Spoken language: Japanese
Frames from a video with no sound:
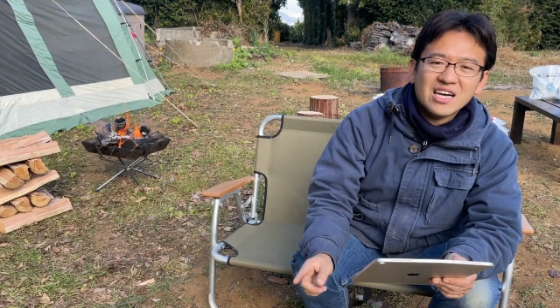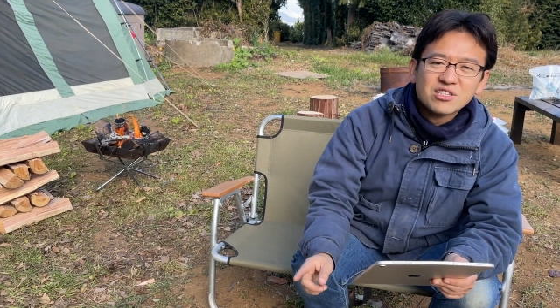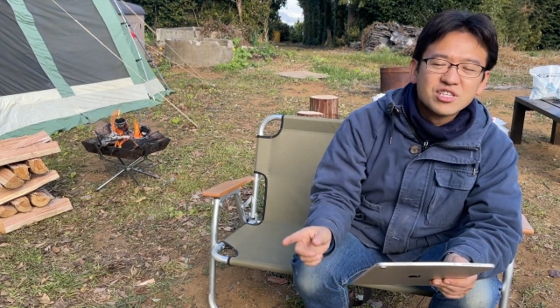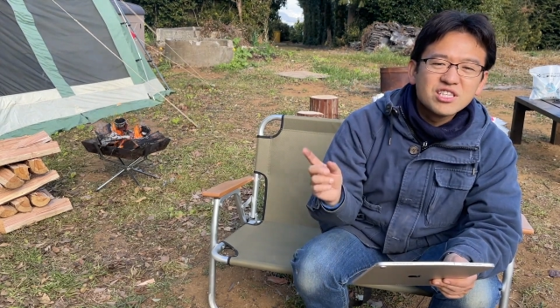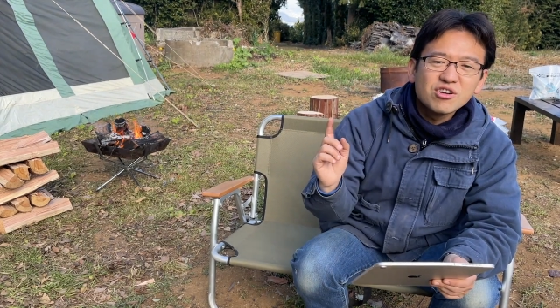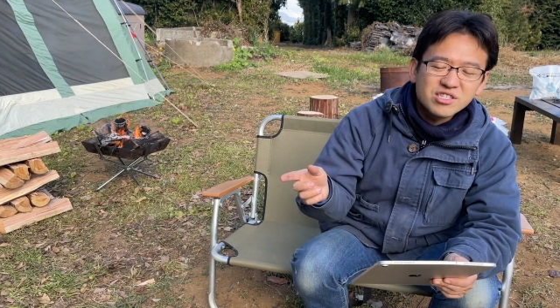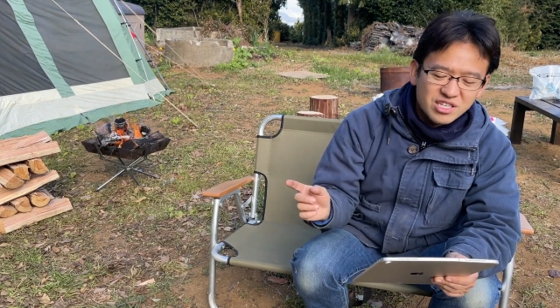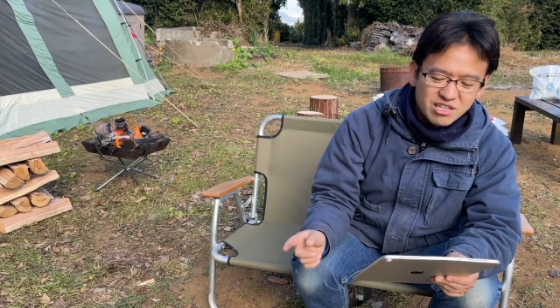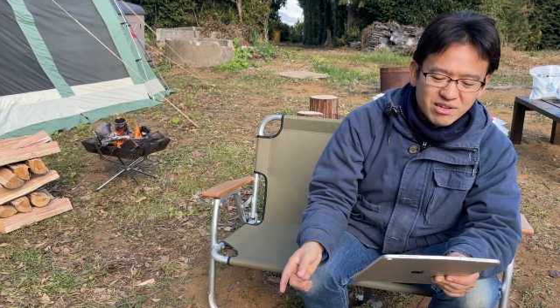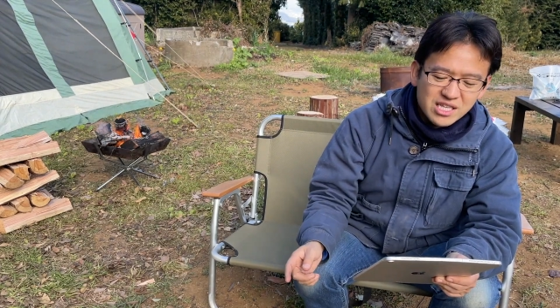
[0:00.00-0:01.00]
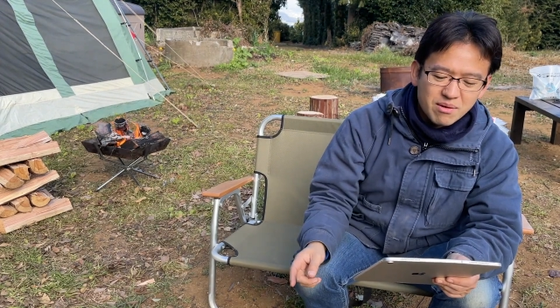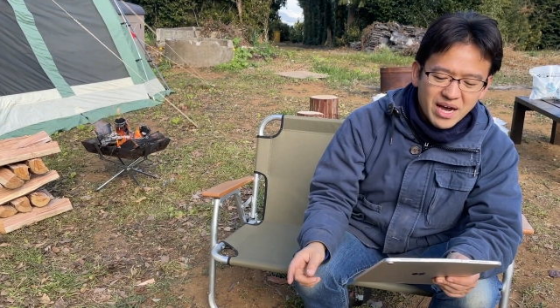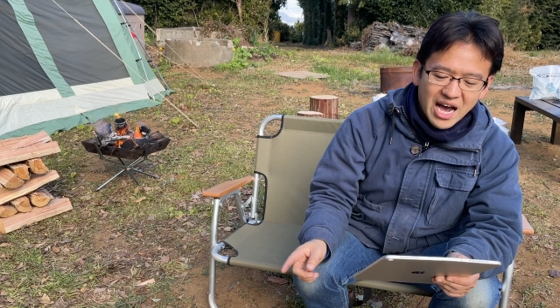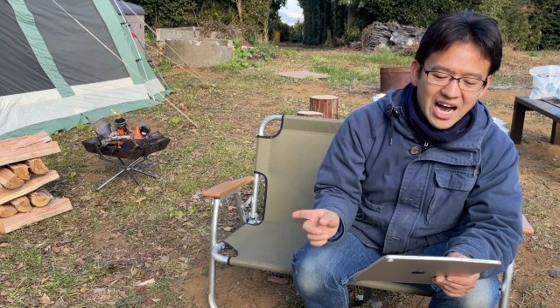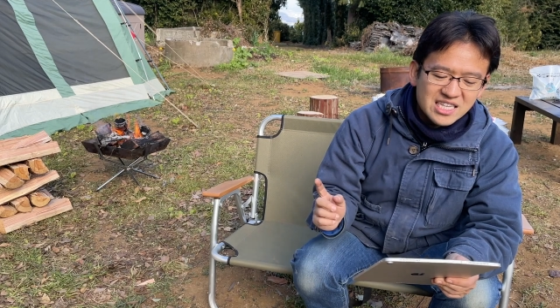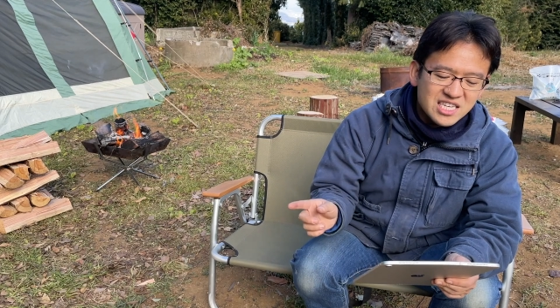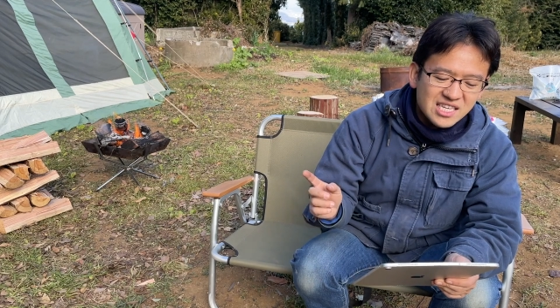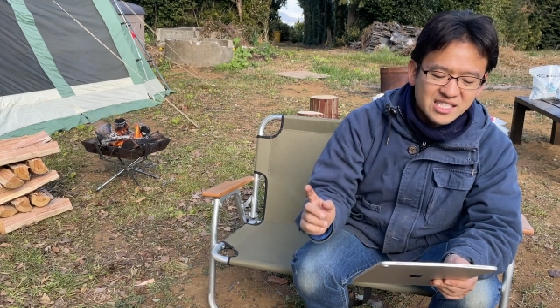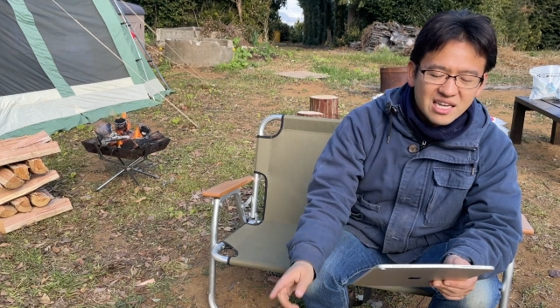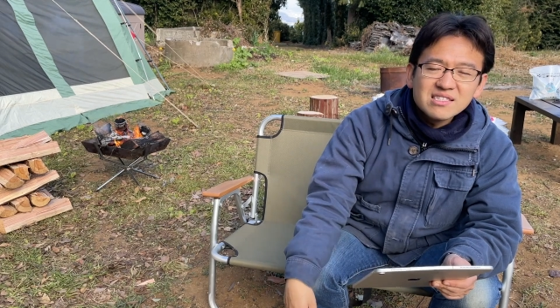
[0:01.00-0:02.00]
スシロー通に言わせれば味が
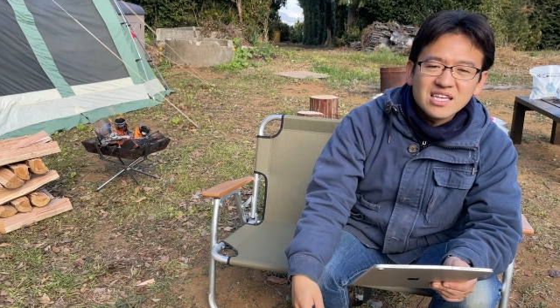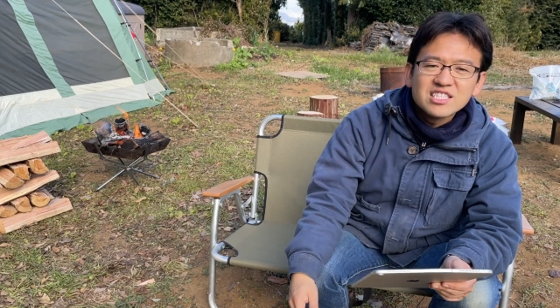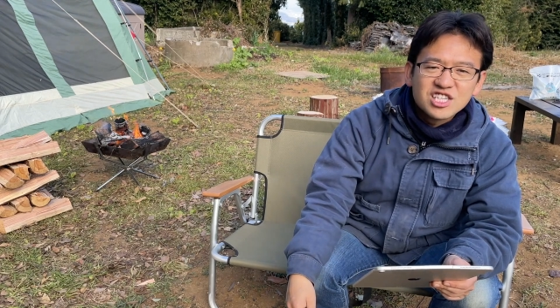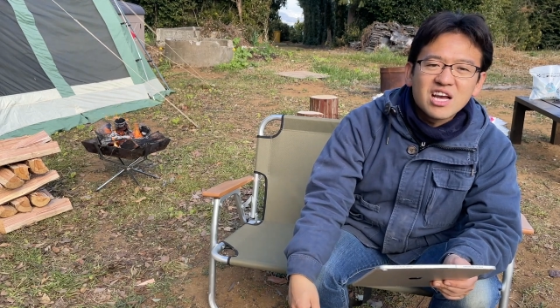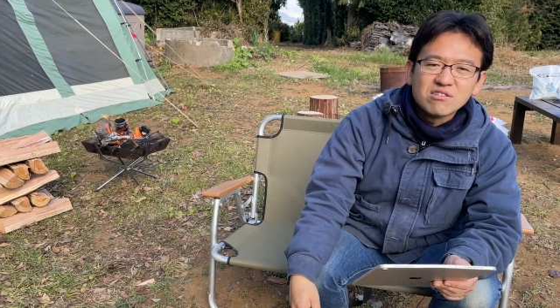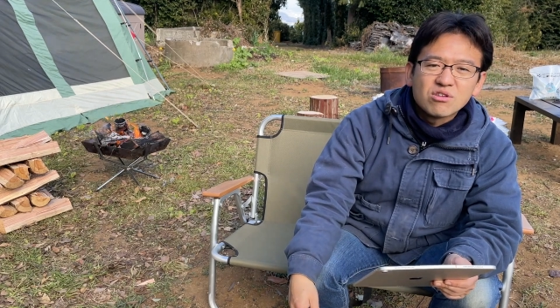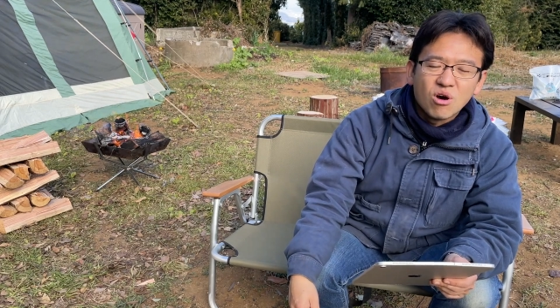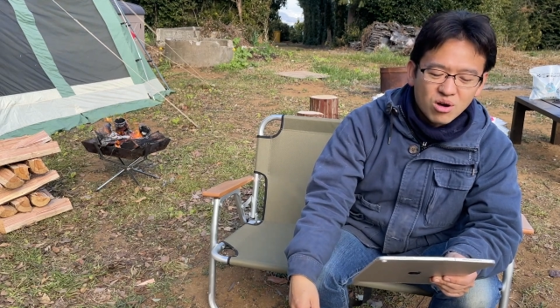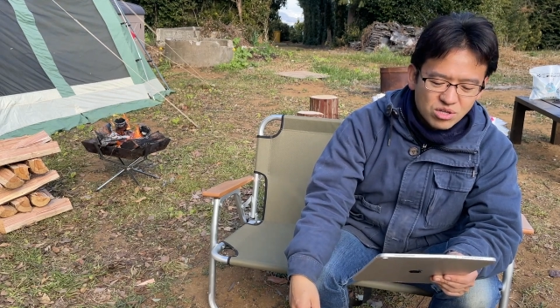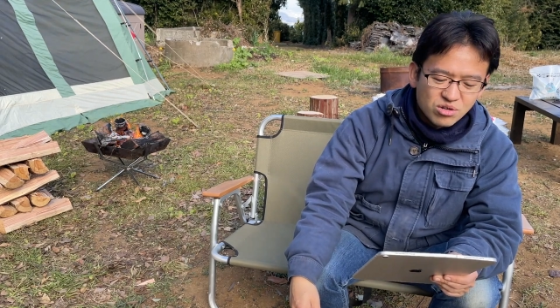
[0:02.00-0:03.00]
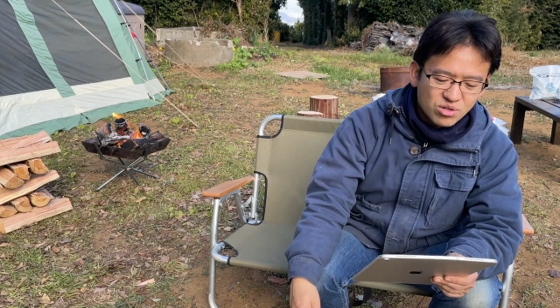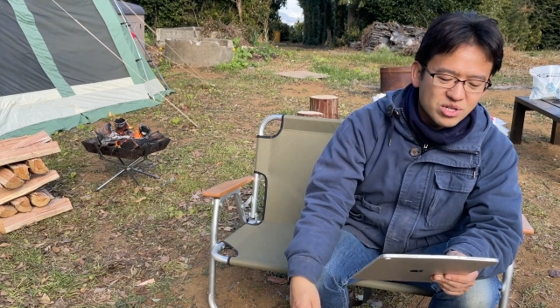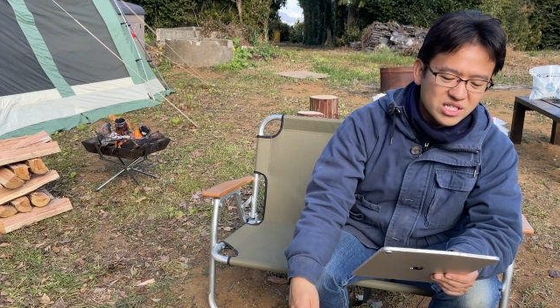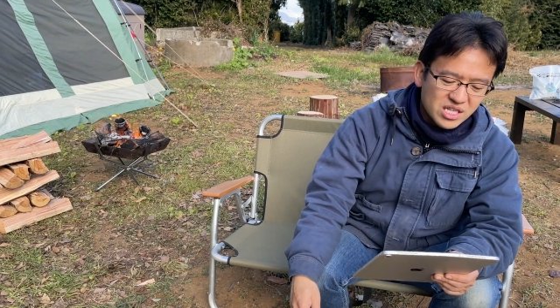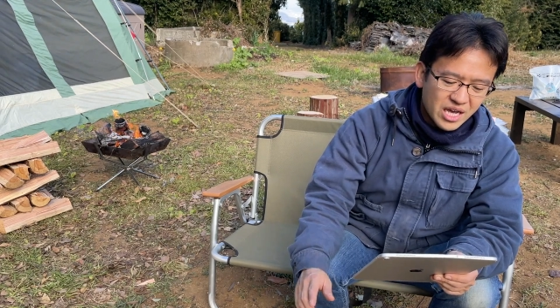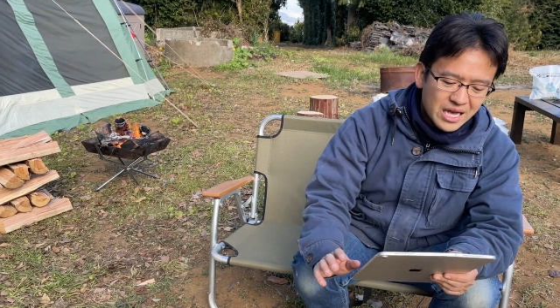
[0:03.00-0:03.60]
全然違うということです。